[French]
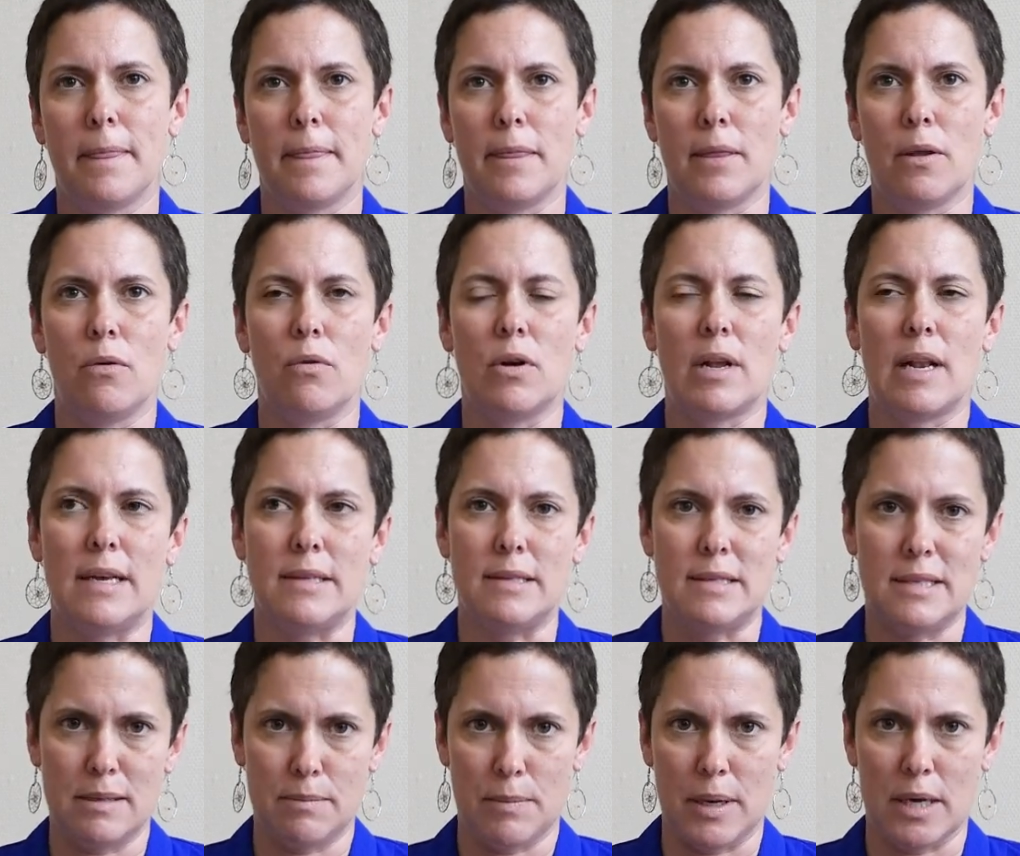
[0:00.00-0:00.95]
donc la
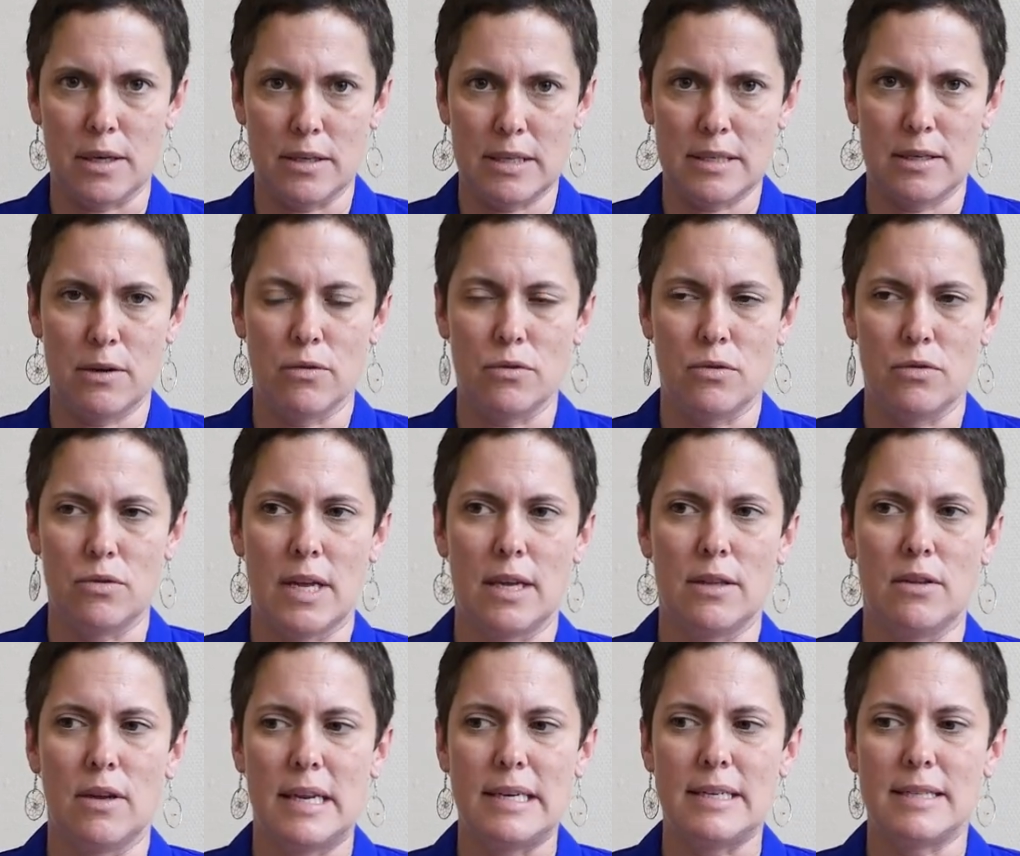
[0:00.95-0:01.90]
disparition d'une
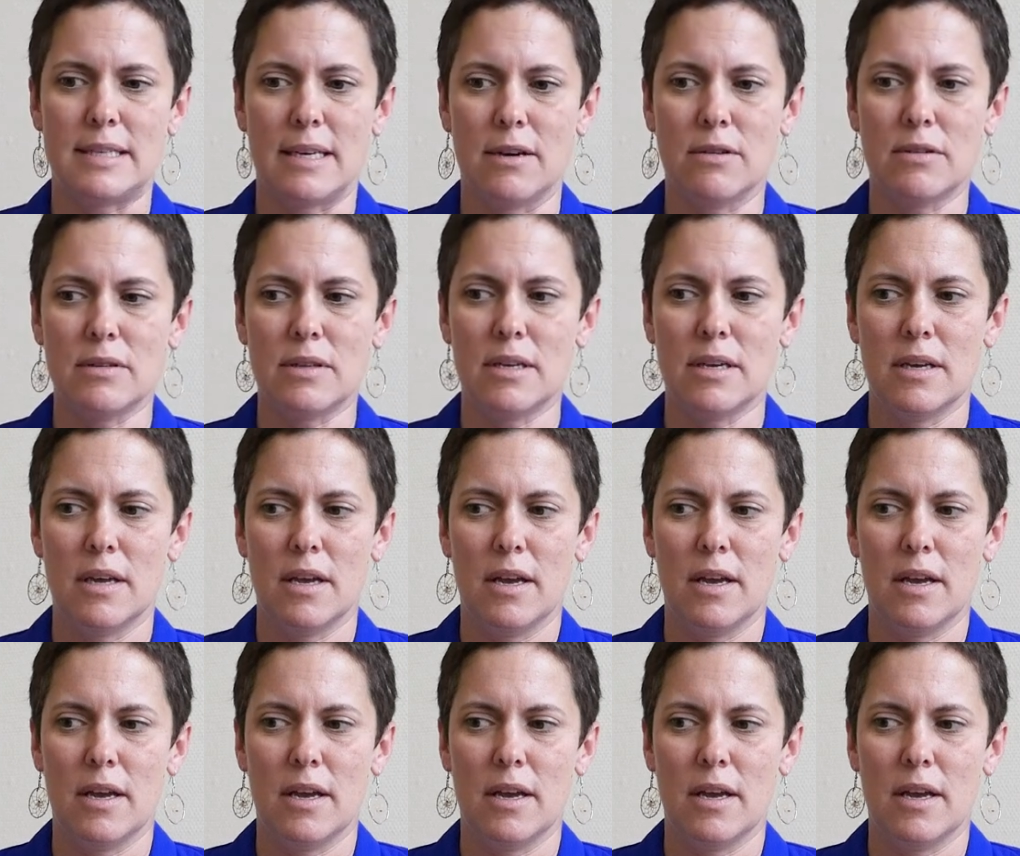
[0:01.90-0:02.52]
adolescente,